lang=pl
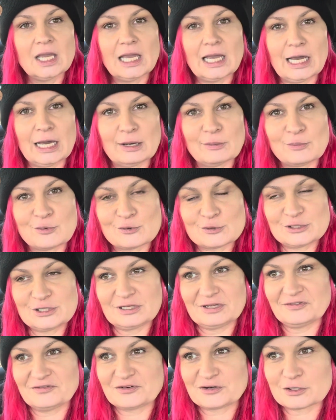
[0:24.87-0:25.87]
a
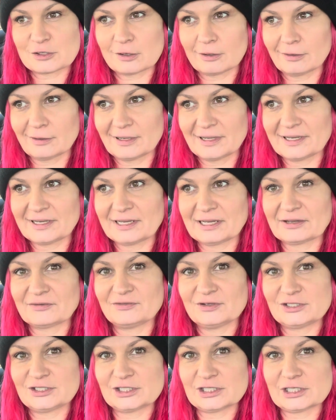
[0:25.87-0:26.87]
później w szkole, jak
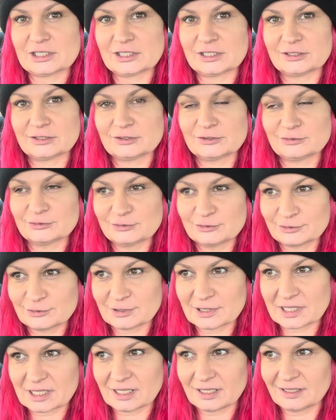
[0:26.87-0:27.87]
wiecie,
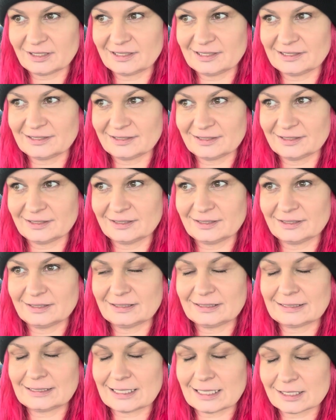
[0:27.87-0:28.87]
studiuję i
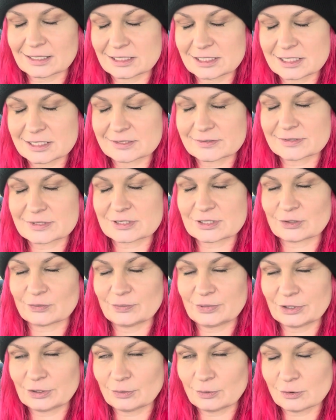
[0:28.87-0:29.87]
tak się
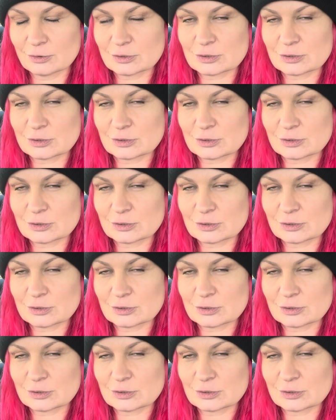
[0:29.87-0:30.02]
zrobiło.